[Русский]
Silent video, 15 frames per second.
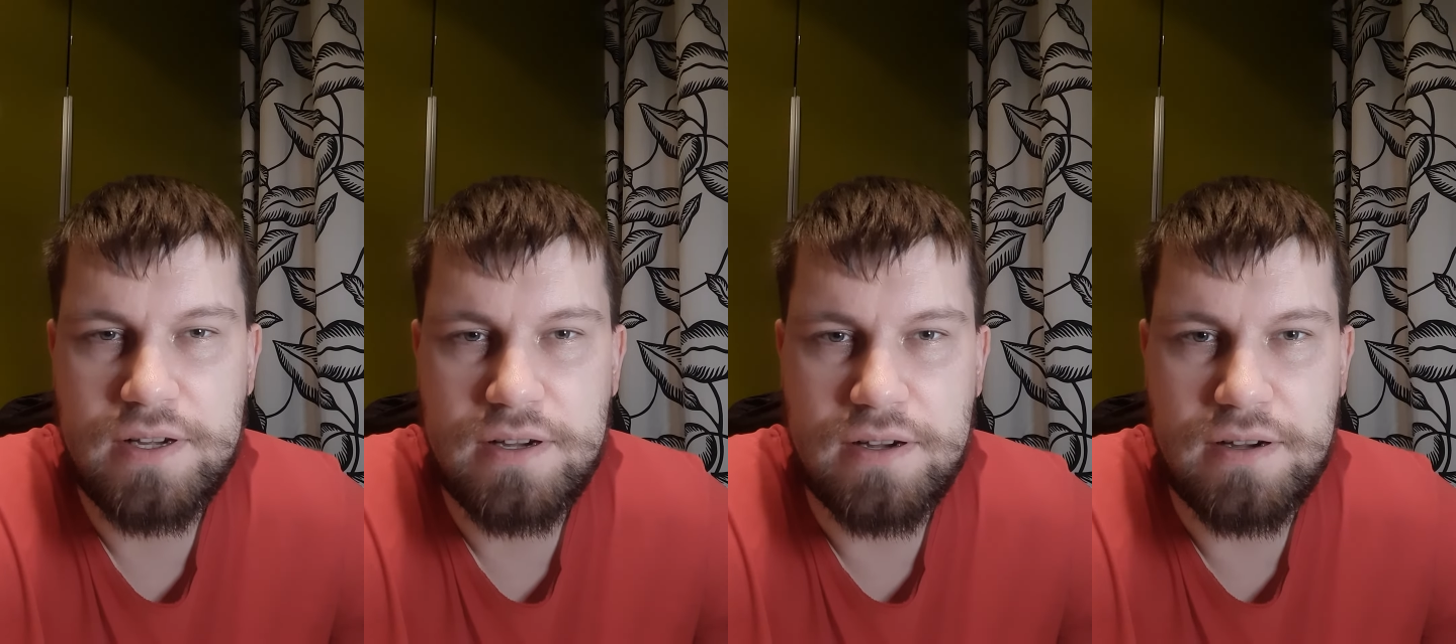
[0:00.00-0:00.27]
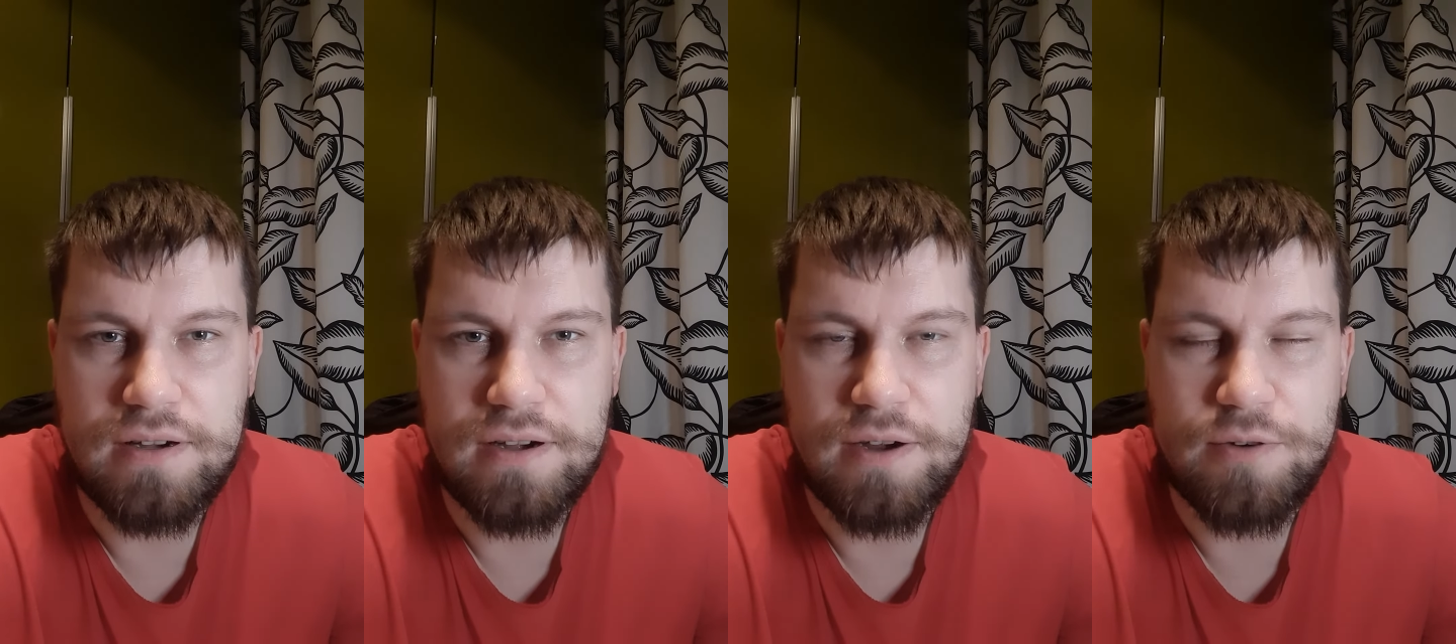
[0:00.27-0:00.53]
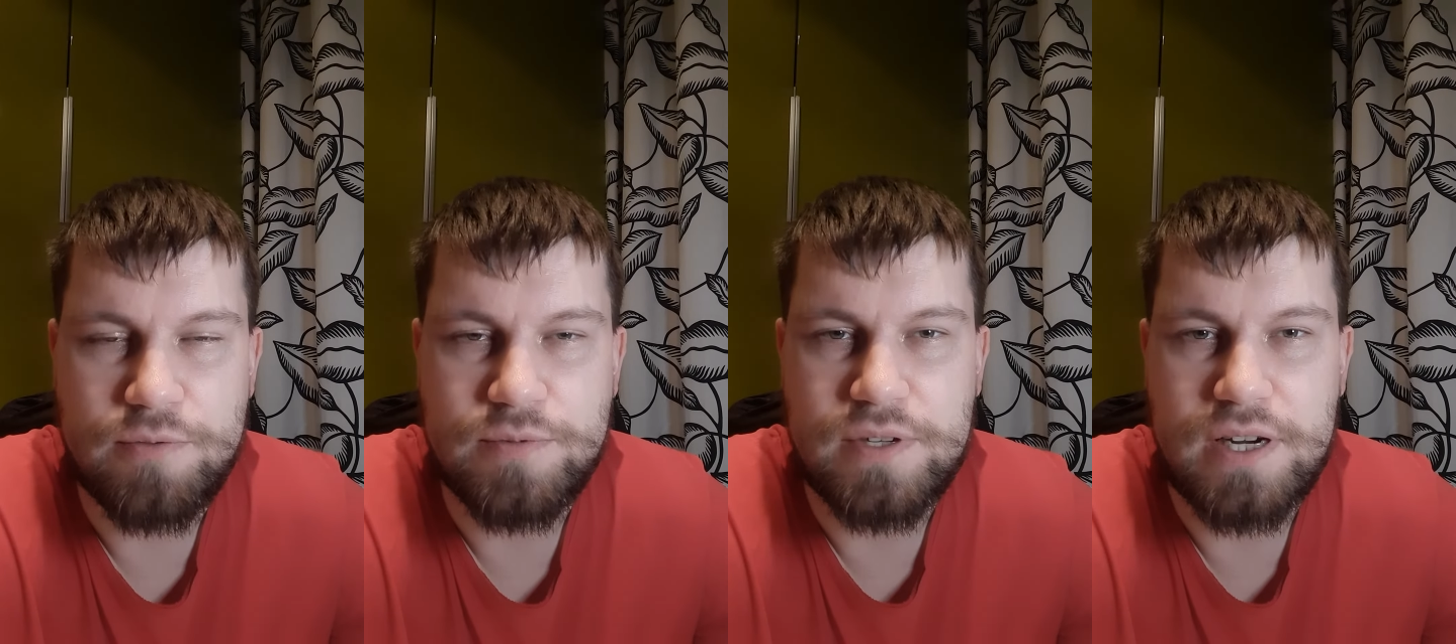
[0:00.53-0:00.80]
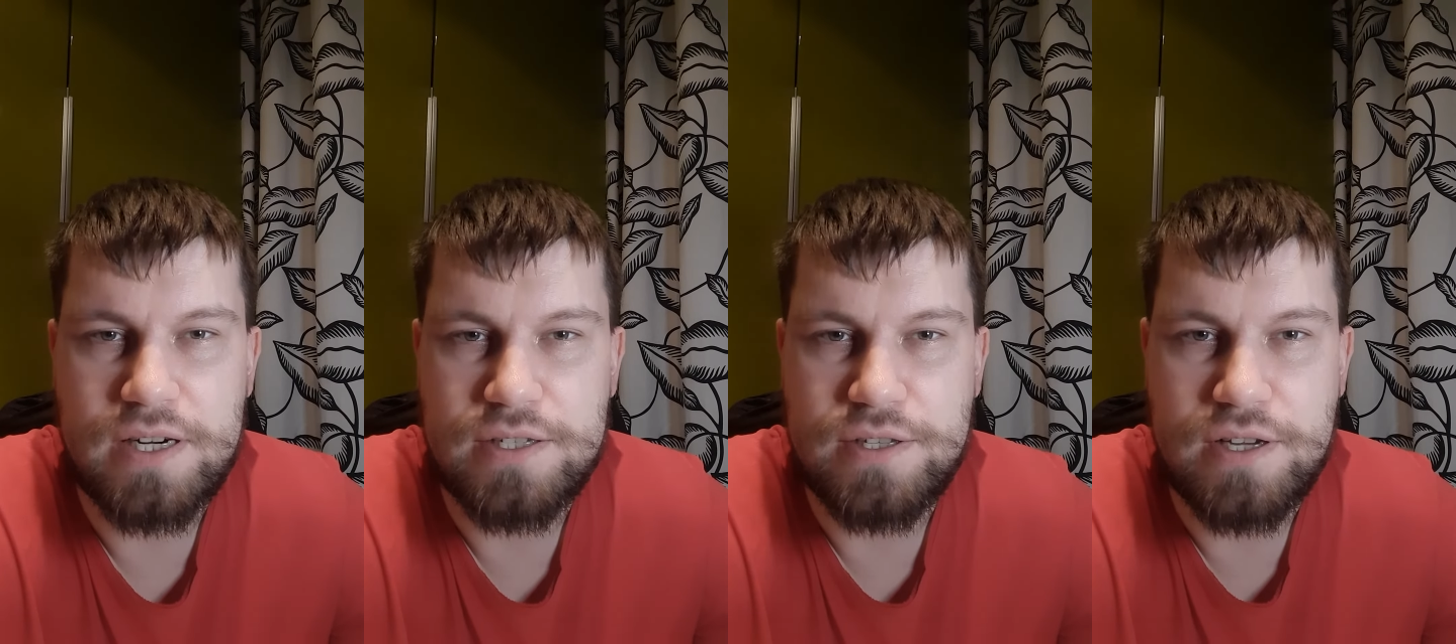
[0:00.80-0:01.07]
а, какой-нибудь
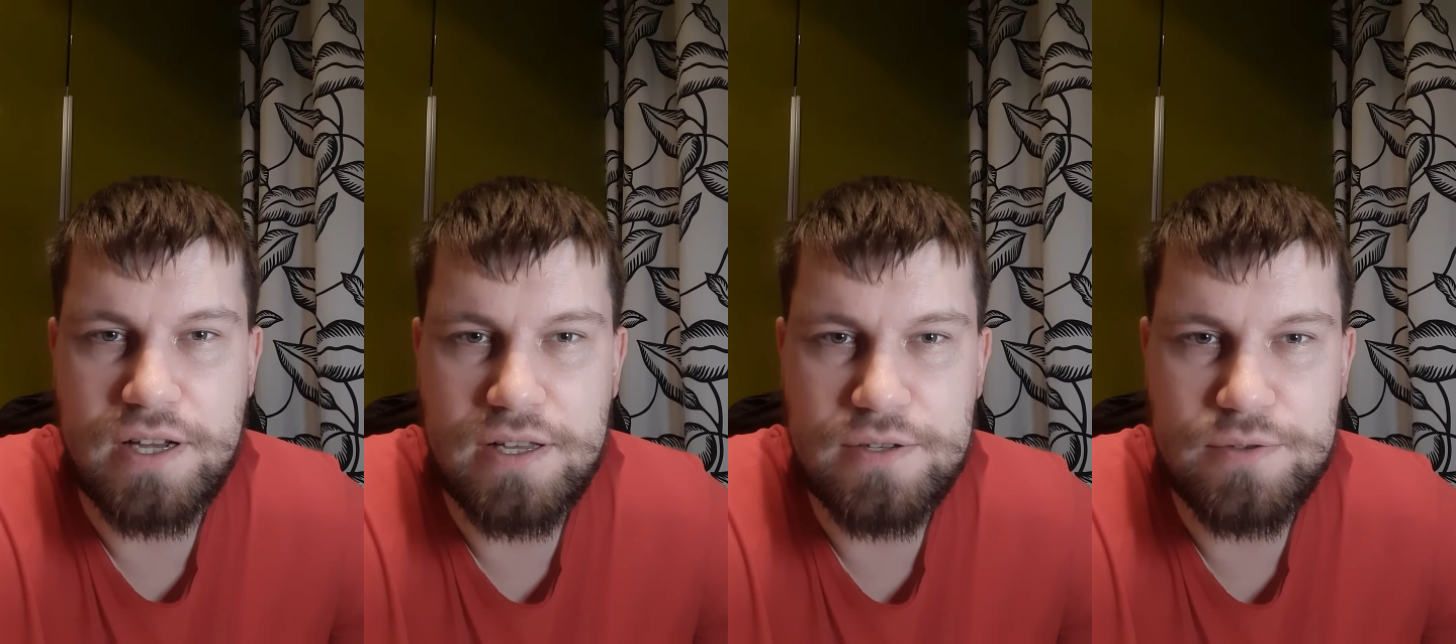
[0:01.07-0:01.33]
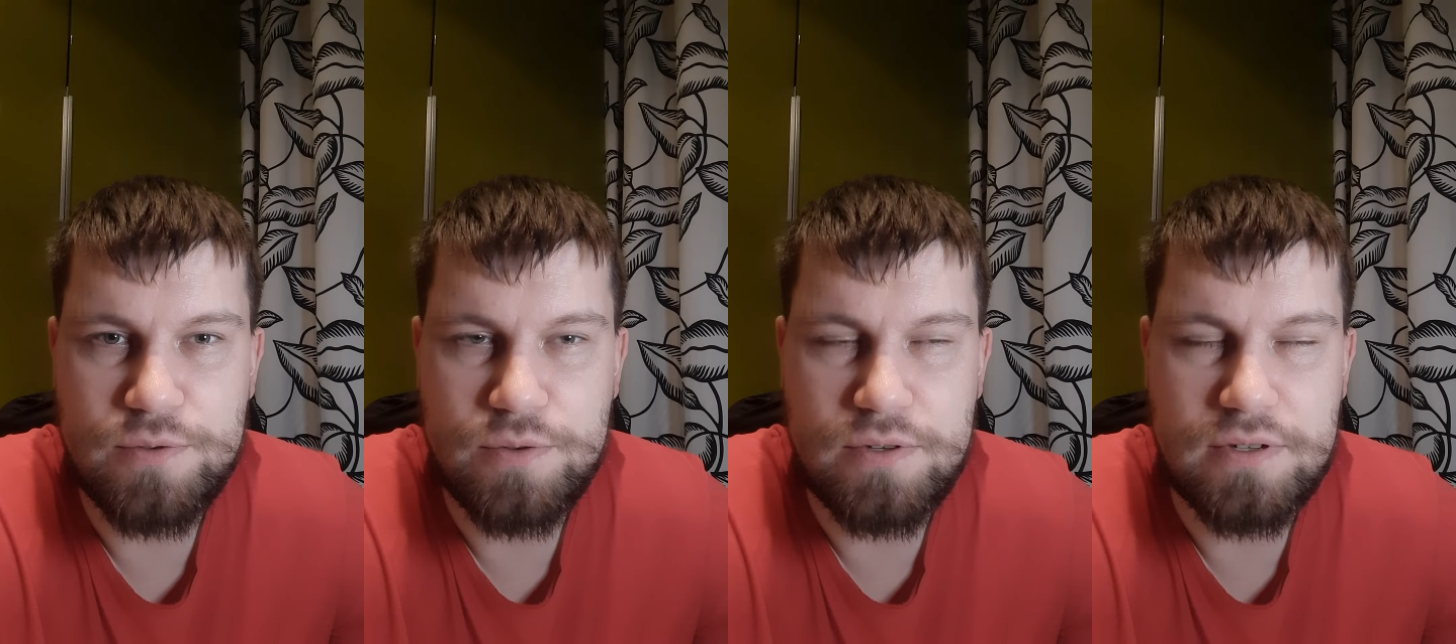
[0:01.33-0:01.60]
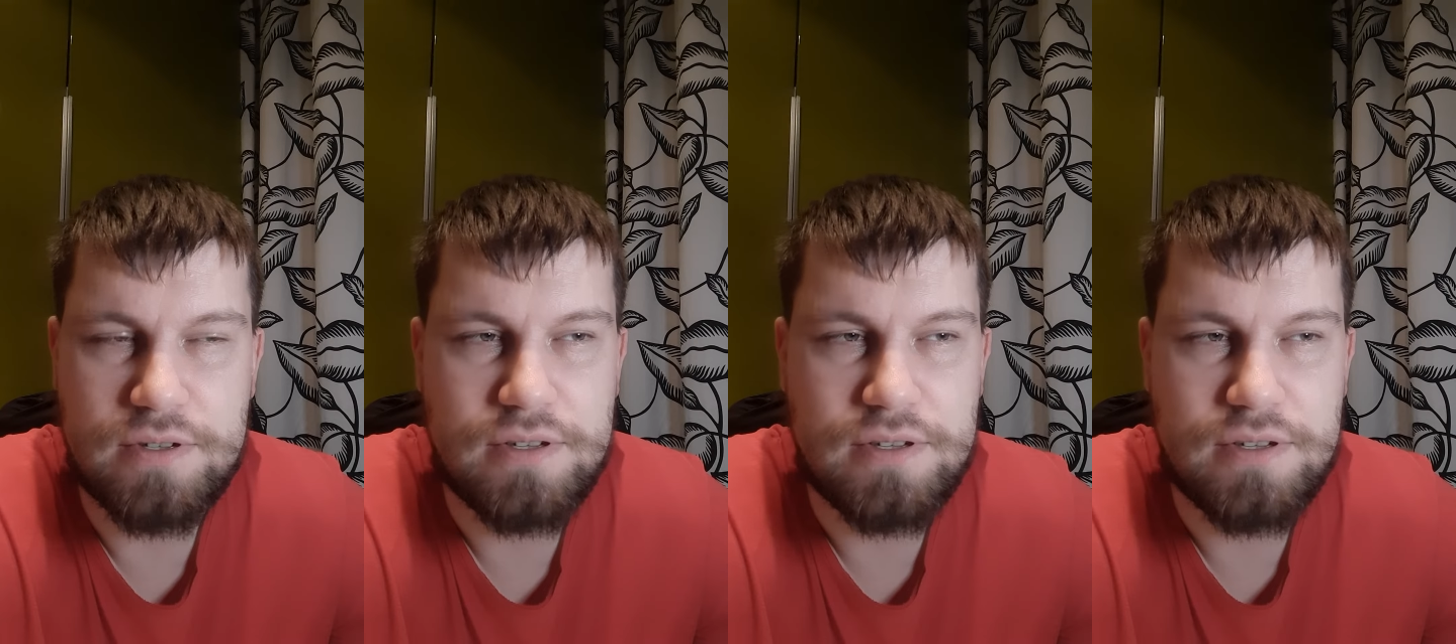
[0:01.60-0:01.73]
красный галстук